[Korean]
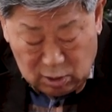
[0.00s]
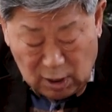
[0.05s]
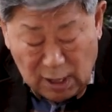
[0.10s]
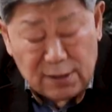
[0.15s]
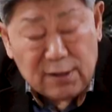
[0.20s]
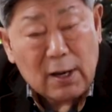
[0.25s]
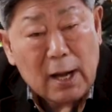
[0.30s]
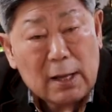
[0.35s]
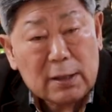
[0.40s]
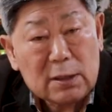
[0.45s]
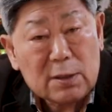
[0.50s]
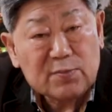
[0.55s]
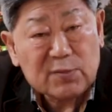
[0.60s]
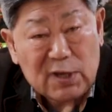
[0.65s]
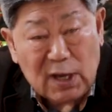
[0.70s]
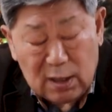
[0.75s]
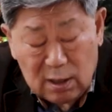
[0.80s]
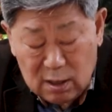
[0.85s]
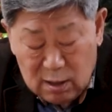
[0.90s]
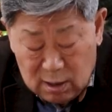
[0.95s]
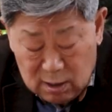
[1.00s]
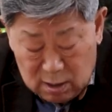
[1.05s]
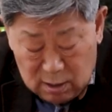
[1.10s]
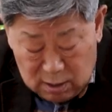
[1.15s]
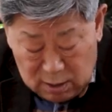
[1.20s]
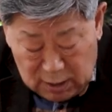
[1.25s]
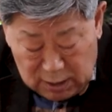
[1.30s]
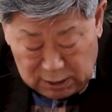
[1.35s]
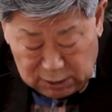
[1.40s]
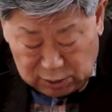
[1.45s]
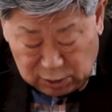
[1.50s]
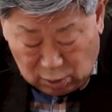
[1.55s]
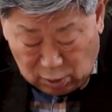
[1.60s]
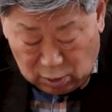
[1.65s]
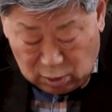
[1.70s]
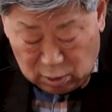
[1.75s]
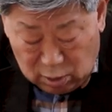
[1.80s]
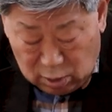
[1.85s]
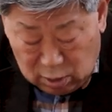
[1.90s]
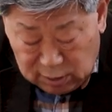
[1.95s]
대등한
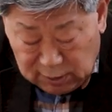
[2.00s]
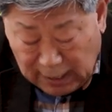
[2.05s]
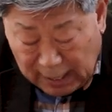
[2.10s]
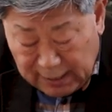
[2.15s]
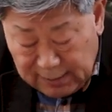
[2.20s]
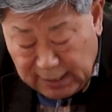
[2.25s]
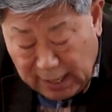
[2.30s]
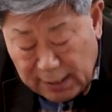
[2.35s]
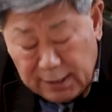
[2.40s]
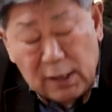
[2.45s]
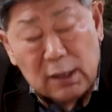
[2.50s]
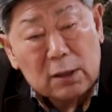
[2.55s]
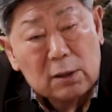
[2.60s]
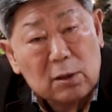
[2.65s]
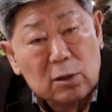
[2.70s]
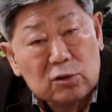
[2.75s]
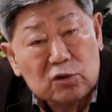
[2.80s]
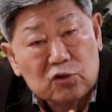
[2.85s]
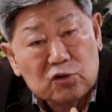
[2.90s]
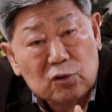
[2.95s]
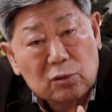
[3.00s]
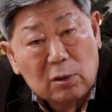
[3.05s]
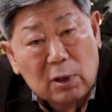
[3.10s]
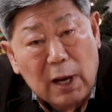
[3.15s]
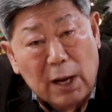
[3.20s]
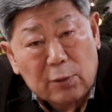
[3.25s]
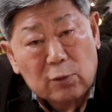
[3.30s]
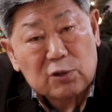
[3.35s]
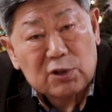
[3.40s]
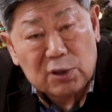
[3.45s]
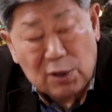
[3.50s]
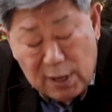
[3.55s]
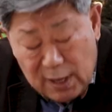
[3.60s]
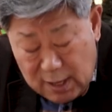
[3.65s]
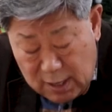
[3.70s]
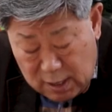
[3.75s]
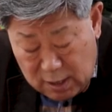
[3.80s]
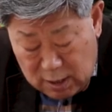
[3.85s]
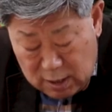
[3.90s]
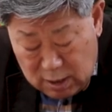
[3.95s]
입장에서 당당히
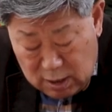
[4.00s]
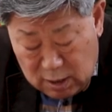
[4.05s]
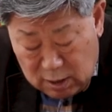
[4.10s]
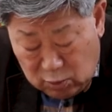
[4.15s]
건축가로서의